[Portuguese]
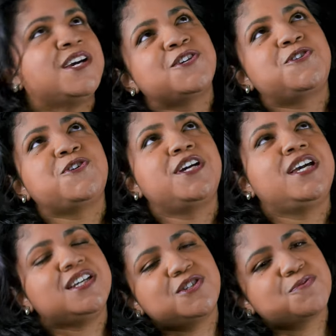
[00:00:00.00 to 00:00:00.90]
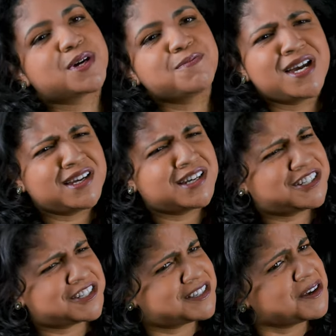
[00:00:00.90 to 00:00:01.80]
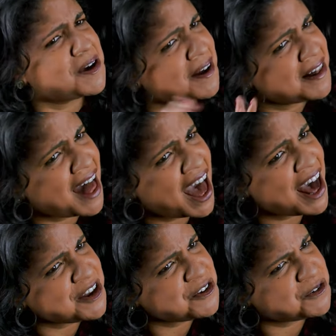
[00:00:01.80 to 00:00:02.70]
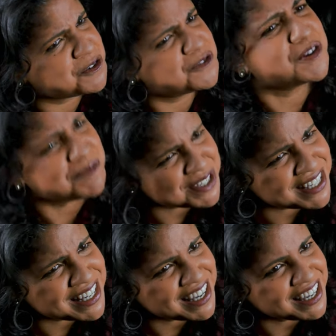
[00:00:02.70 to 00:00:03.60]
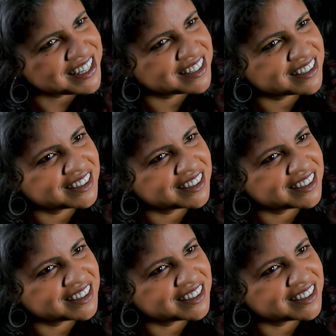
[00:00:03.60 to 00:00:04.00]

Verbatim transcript: Eu sorri, super meiga e disse: Claro, vamos sim.